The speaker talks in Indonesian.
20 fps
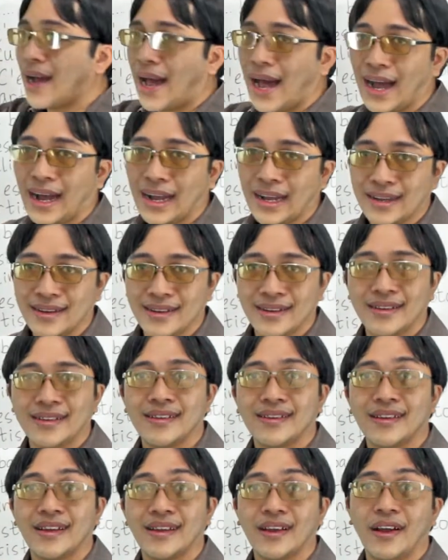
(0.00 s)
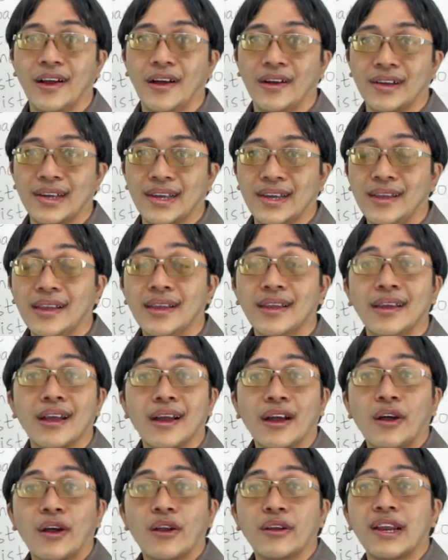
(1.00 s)
yang an oke okay?
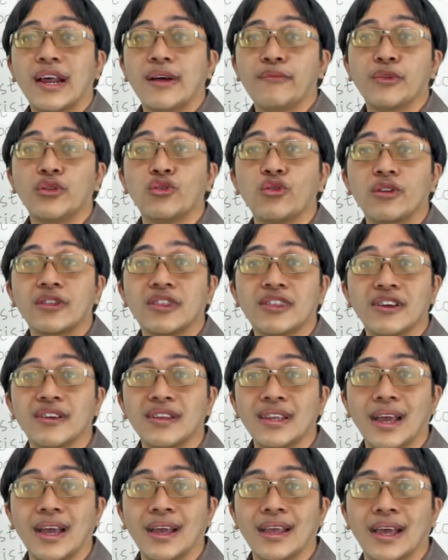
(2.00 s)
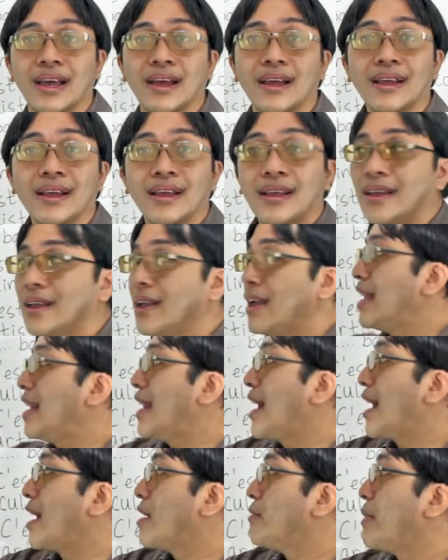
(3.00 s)
kalau dalam bentuk de nya ya
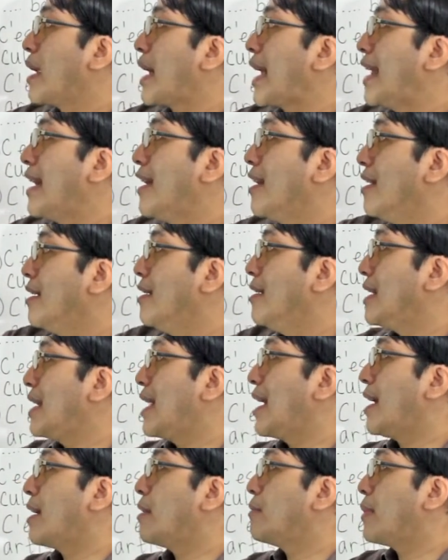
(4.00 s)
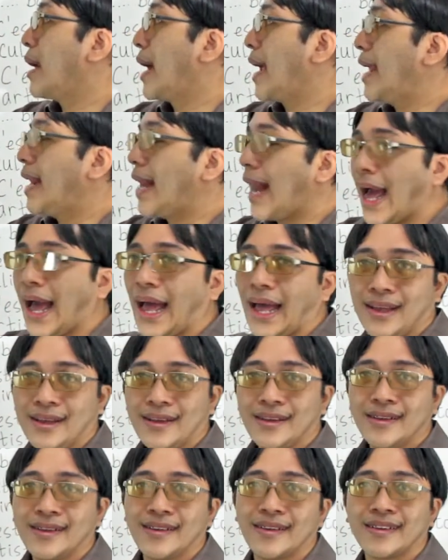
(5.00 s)
ini akan pakai le ini akan pakai la
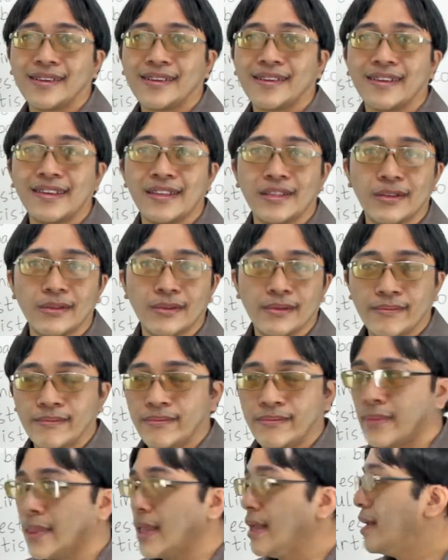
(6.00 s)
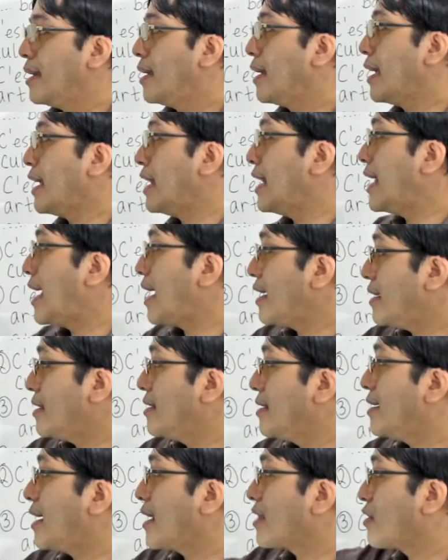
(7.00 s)
gitu ini yang
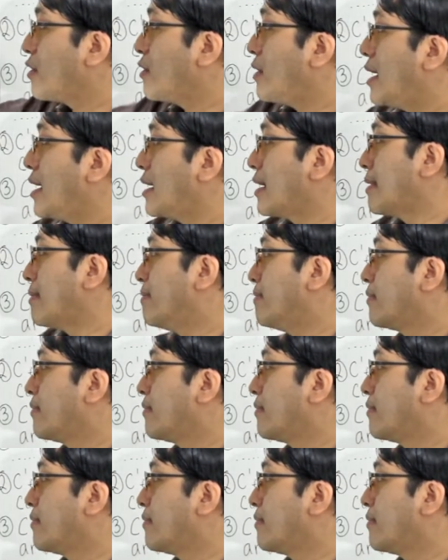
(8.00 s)
e atau n